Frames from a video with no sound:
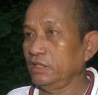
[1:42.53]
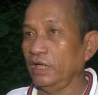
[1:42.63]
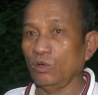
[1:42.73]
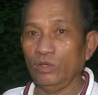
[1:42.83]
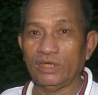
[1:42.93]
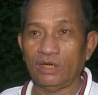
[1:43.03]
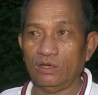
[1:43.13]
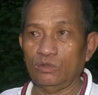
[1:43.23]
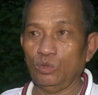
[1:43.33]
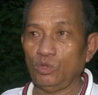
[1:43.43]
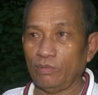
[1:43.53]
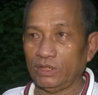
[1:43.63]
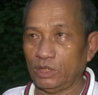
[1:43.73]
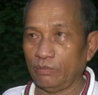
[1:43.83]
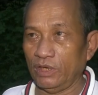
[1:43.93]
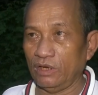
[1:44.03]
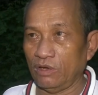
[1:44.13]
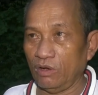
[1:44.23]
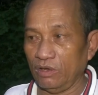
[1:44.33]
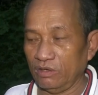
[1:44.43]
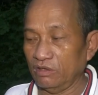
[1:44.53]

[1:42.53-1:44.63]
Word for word: সেগুলি যেন দ্রুত বাস্তবায়ন হয়